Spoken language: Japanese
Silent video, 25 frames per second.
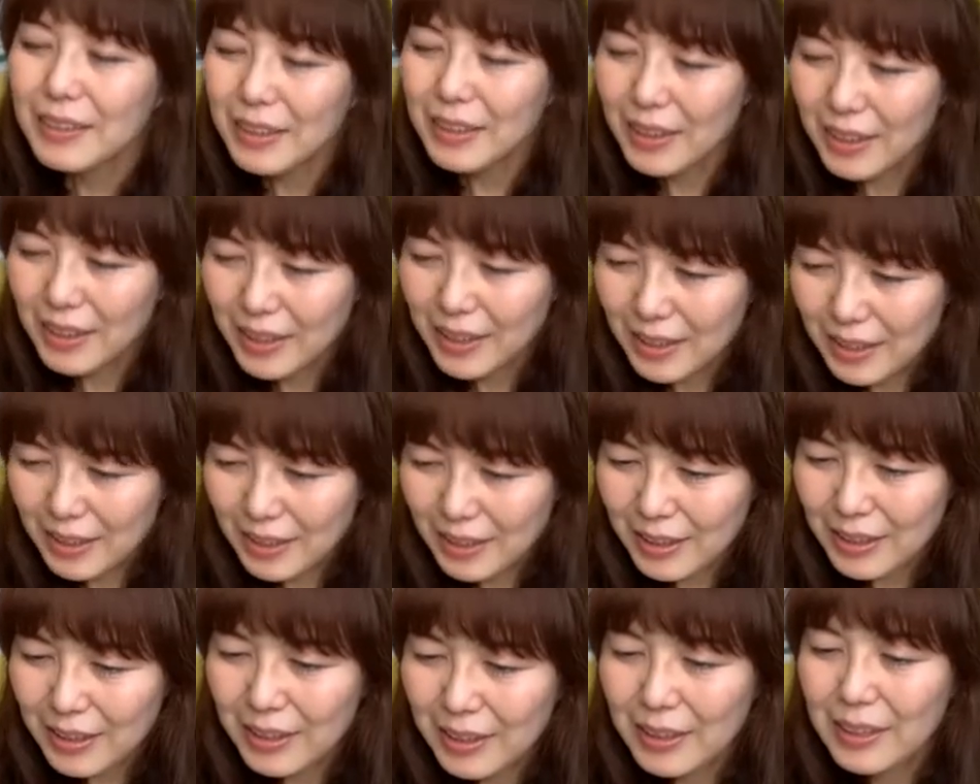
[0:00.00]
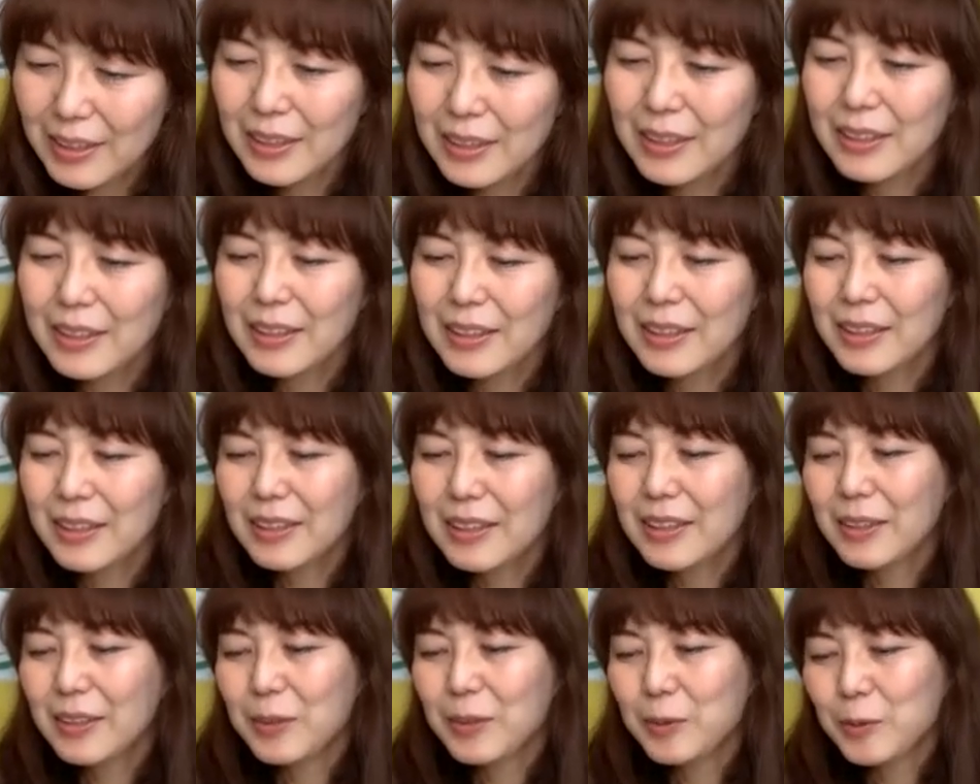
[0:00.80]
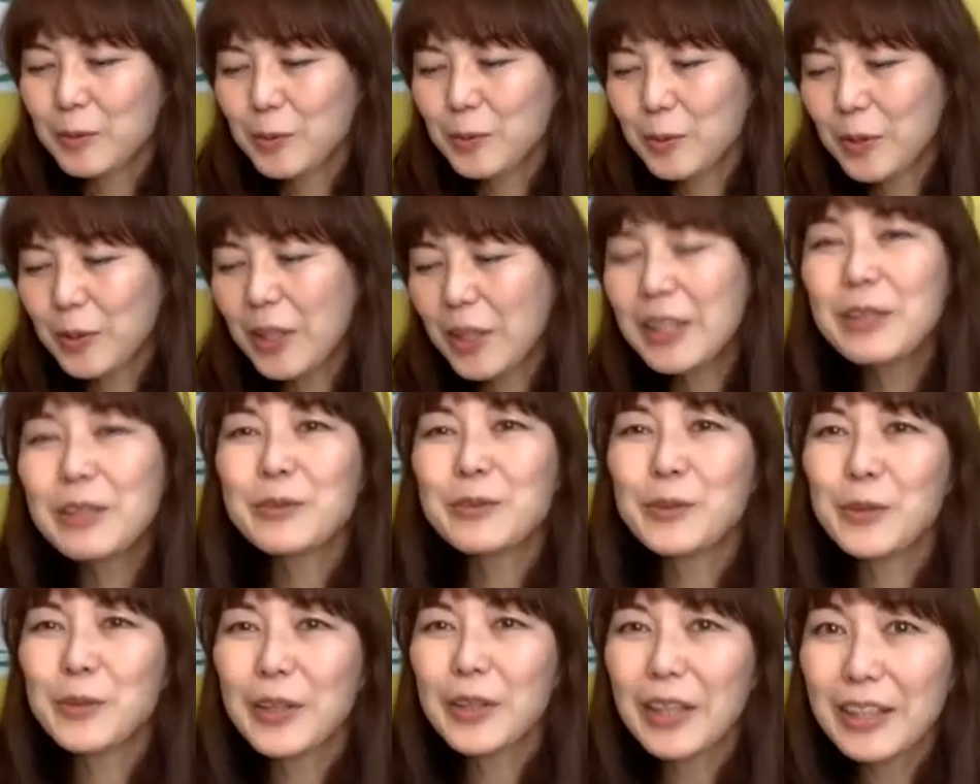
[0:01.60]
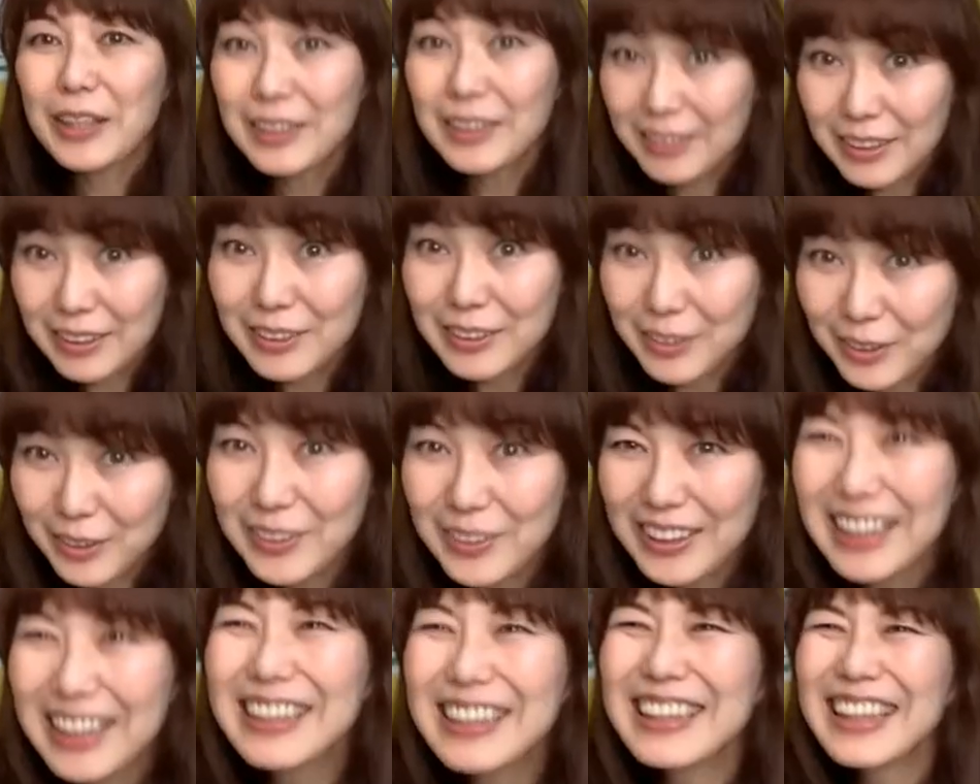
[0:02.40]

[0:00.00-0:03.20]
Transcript: ねえ、本当ヘリの声いいですよ。